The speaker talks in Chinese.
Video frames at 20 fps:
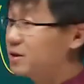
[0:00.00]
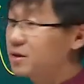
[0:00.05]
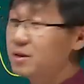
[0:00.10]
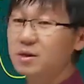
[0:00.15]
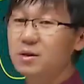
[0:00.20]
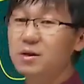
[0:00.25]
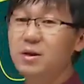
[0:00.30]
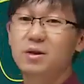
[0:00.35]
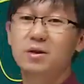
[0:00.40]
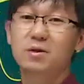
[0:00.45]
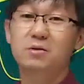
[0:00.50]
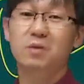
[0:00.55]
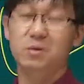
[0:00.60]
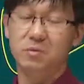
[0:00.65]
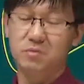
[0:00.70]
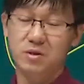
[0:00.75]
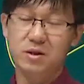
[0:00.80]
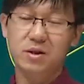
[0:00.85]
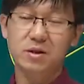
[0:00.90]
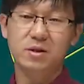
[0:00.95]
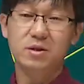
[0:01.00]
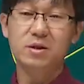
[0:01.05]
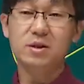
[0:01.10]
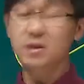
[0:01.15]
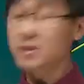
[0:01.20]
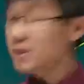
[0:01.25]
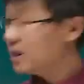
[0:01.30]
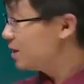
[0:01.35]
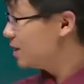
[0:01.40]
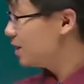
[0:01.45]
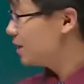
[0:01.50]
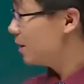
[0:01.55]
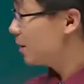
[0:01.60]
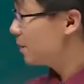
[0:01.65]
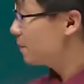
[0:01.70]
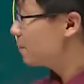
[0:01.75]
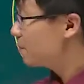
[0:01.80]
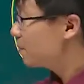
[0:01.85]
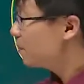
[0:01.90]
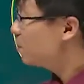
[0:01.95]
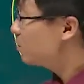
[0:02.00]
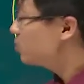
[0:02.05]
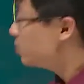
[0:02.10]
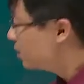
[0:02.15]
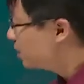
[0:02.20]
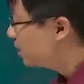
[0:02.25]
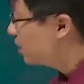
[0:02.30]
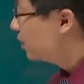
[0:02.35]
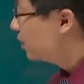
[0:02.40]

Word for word: 实就等于挣挣钱一样。所以